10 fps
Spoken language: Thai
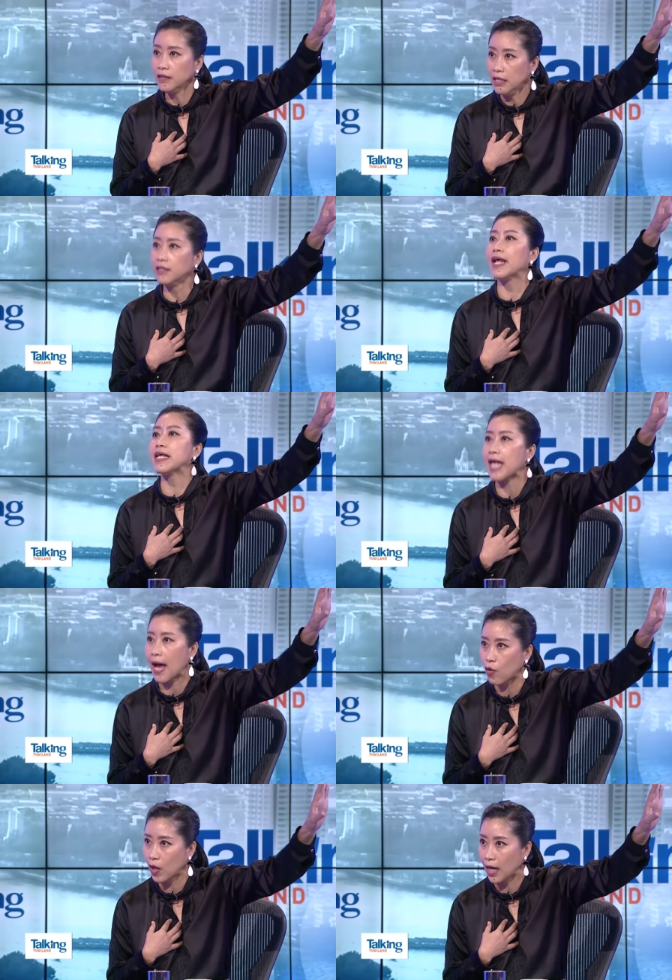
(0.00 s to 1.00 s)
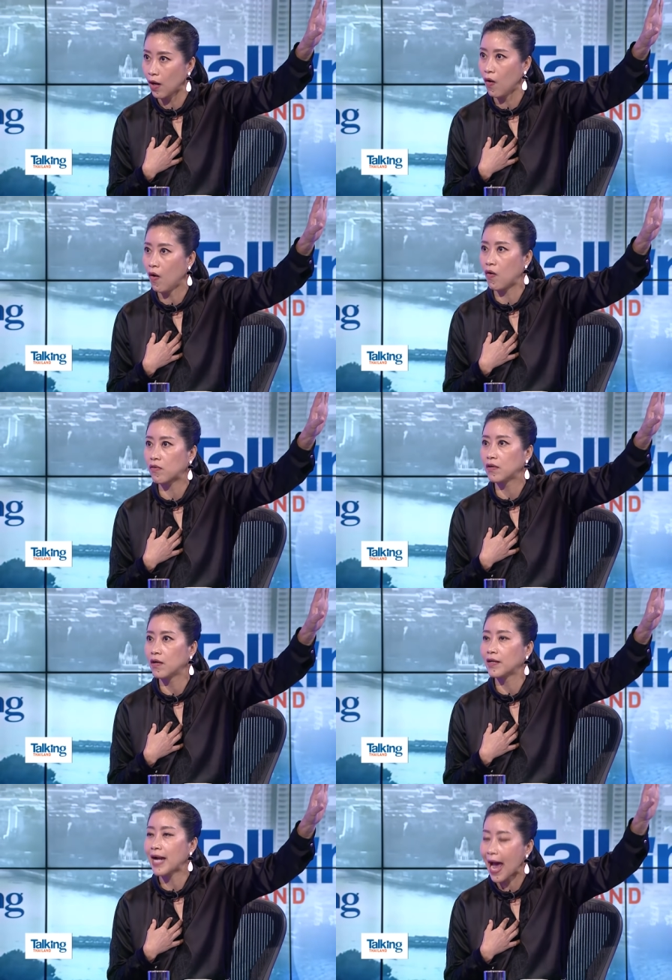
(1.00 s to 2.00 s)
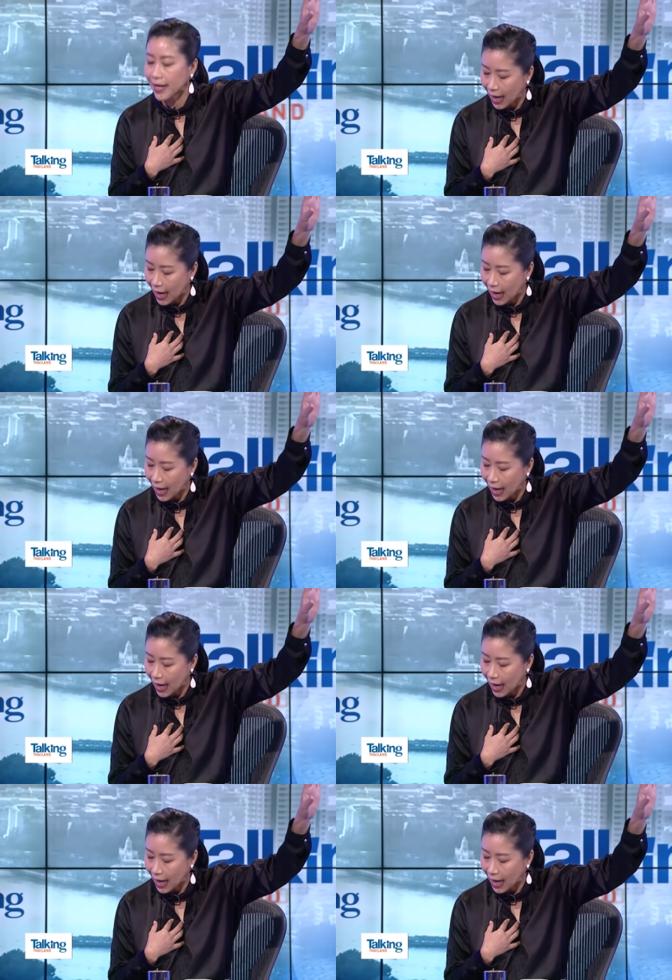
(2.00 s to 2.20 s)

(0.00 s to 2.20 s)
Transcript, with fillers: นหนึ่งในสากลโลก ด้าน